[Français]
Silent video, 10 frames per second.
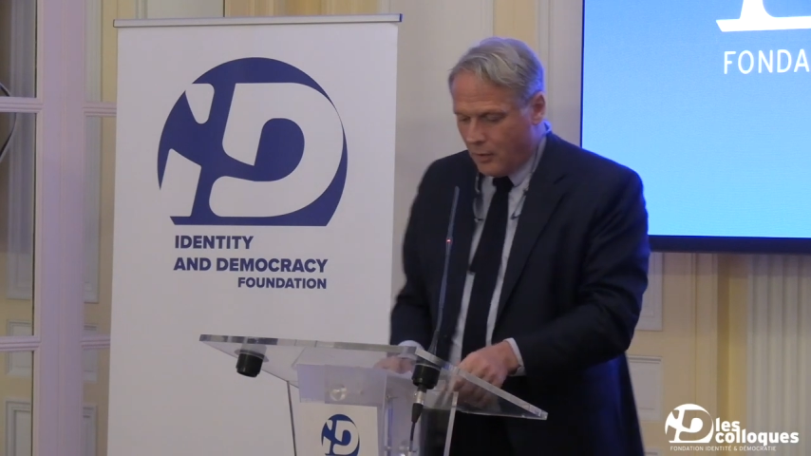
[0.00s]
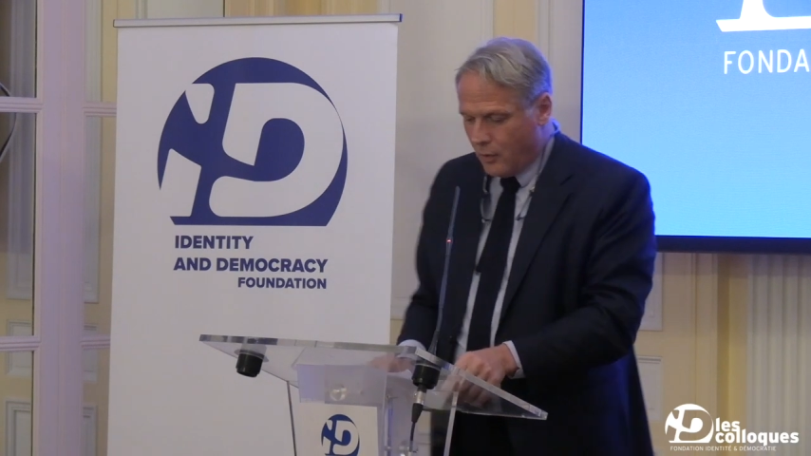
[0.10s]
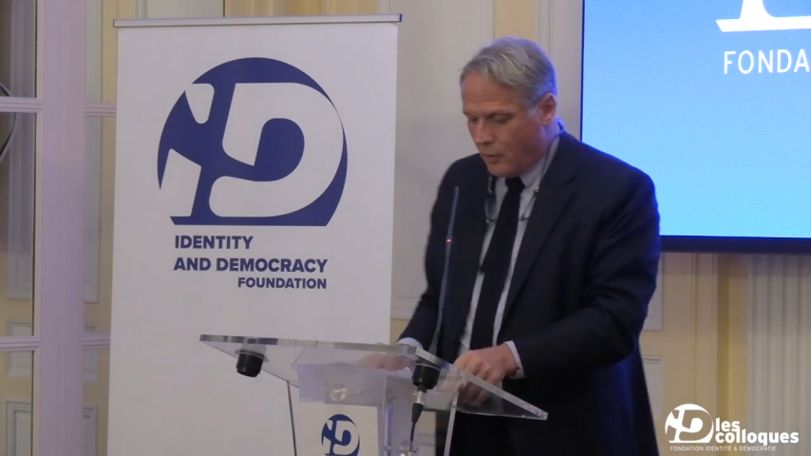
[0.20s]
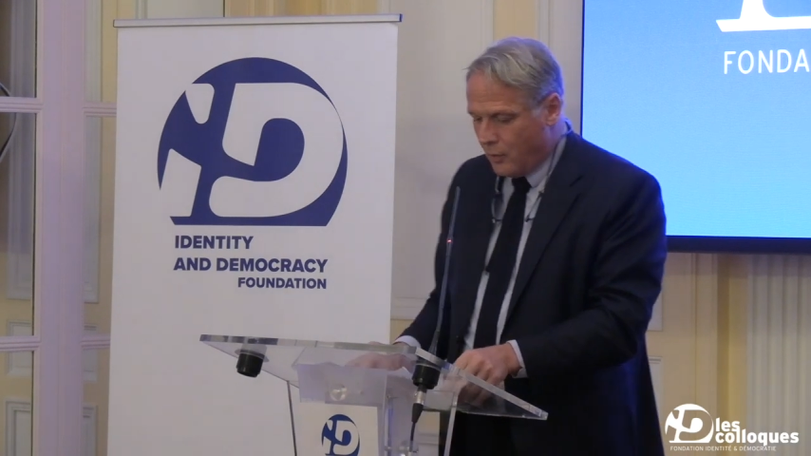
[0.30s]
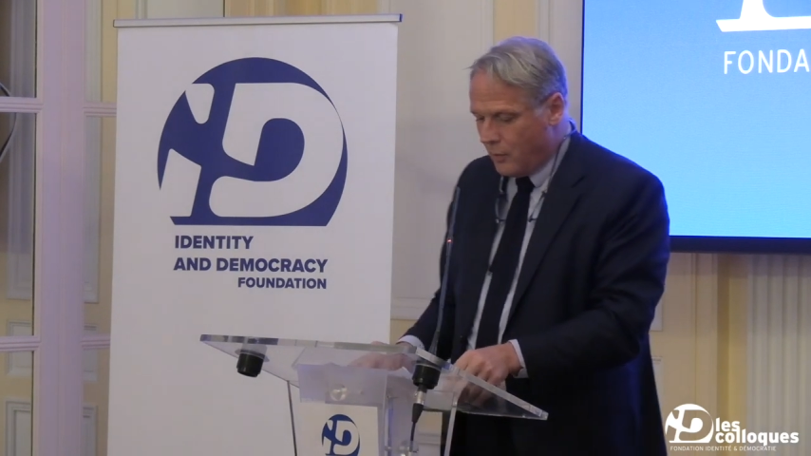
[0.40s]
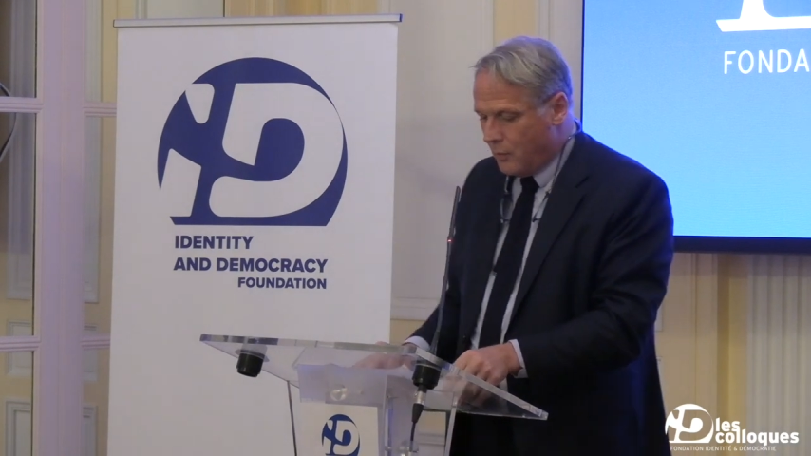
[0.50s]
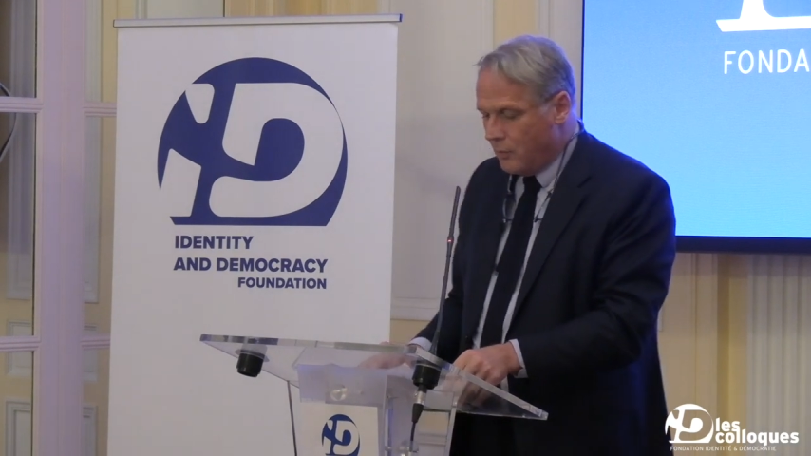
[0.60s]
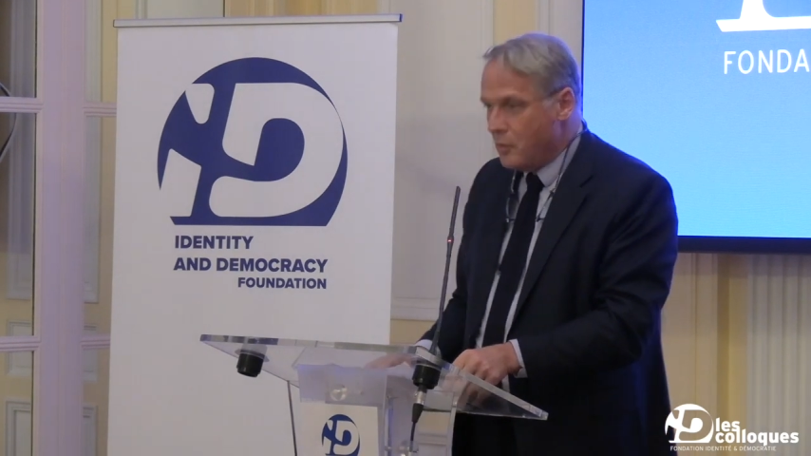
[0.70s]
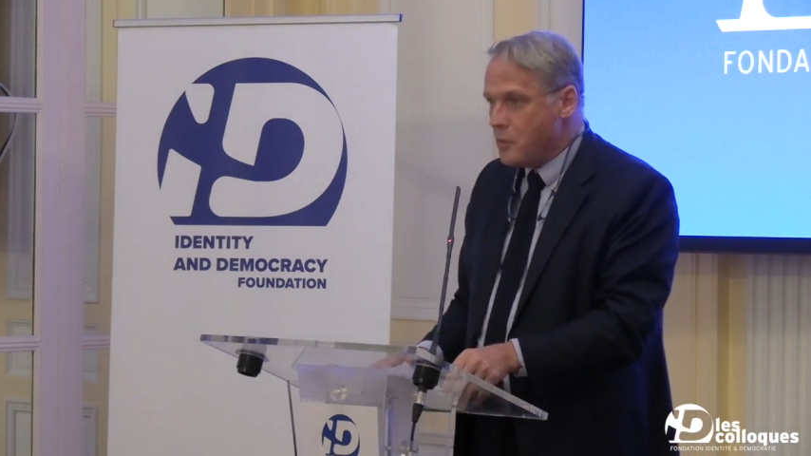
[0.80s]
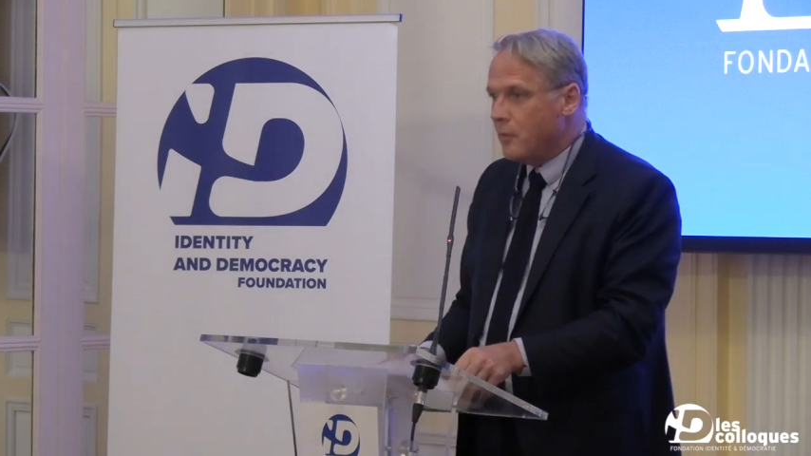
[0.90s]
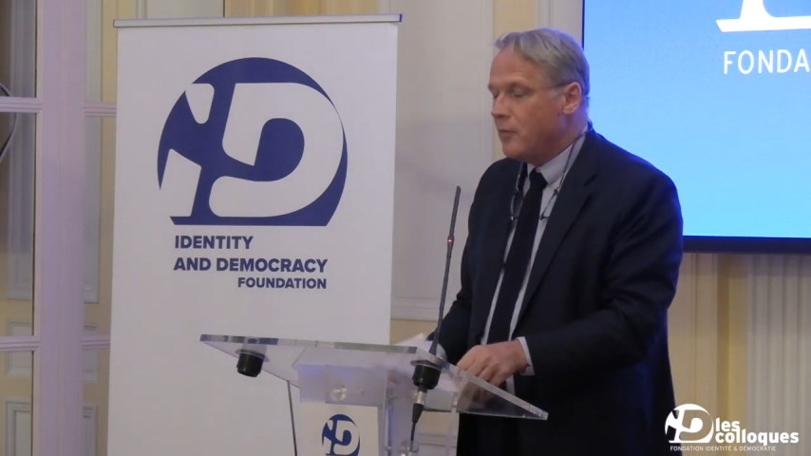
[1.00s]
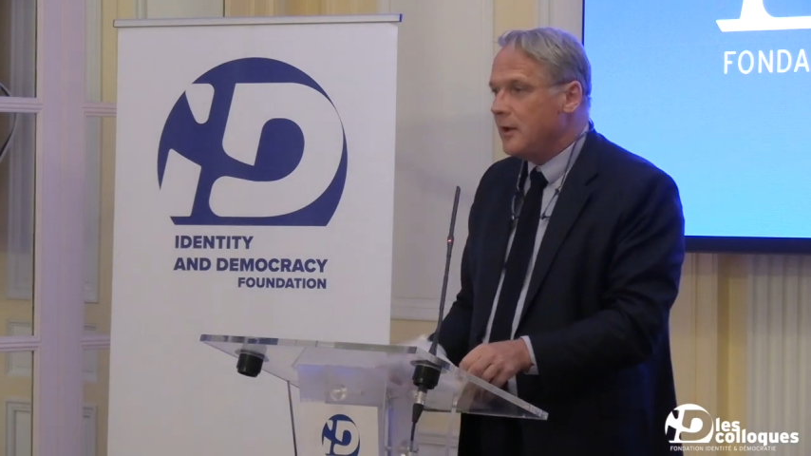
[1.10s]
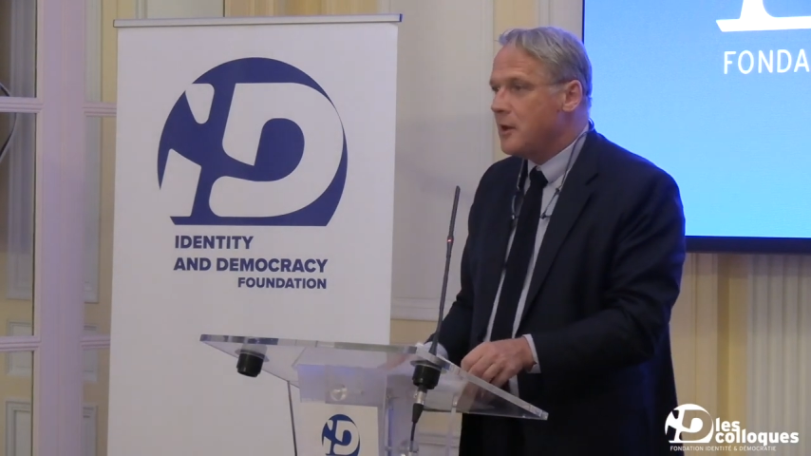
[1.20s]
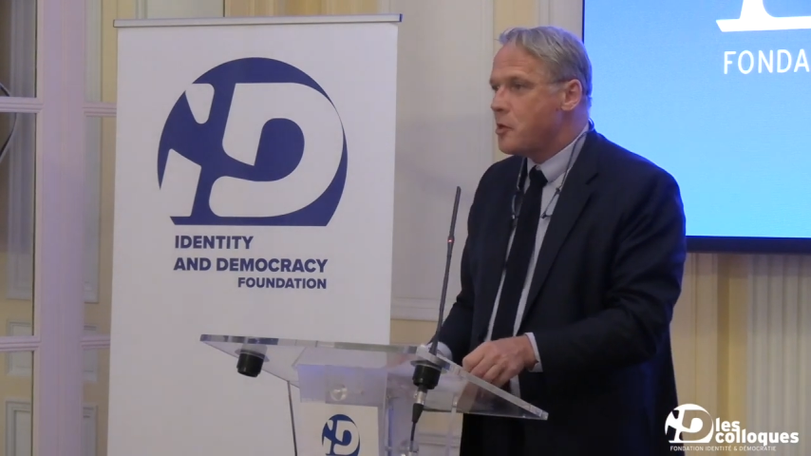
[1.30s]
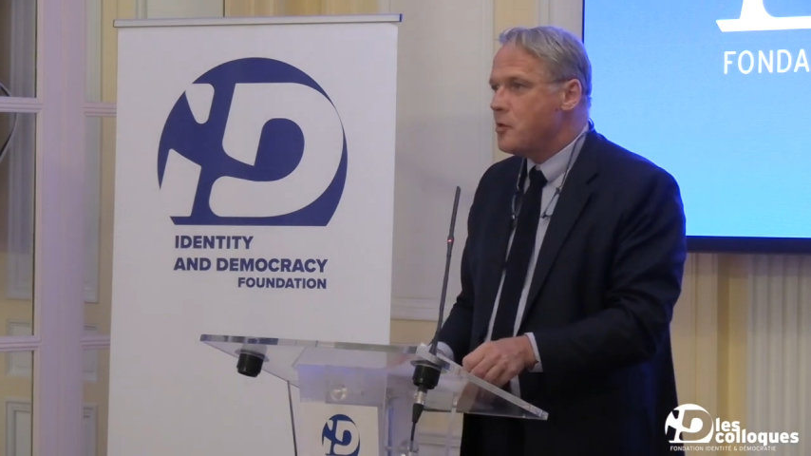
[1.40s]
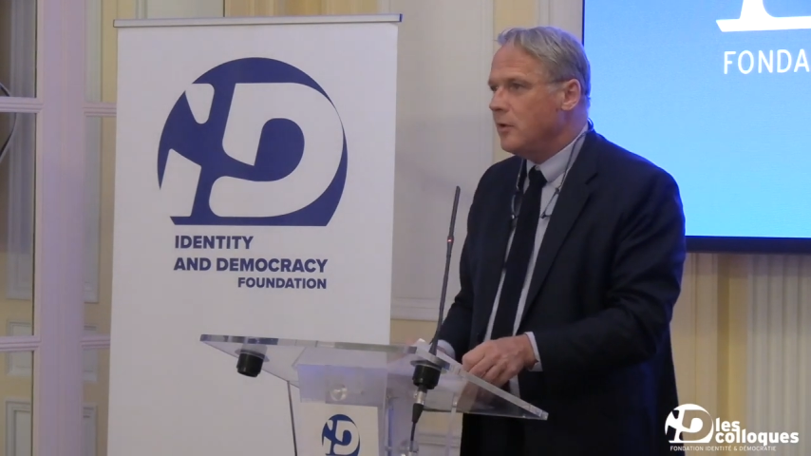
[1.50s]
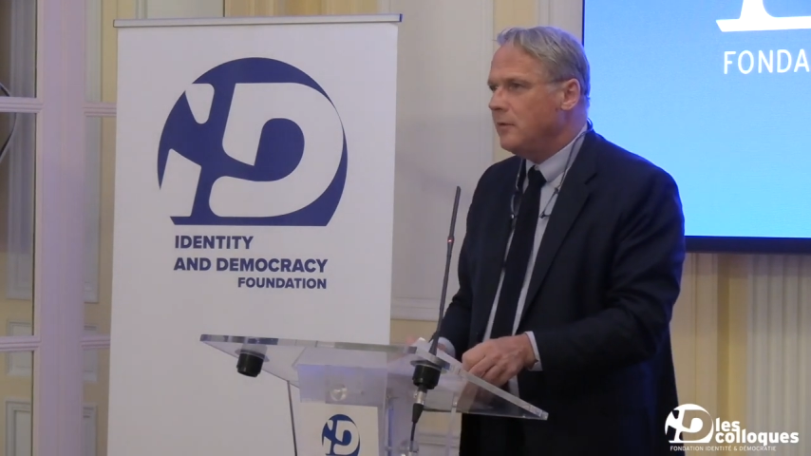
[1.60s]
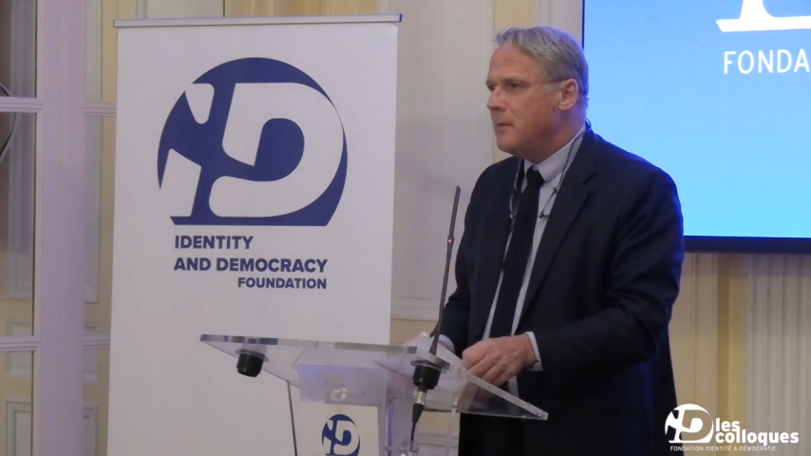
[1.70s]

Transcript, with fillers: euh, je vois des choses,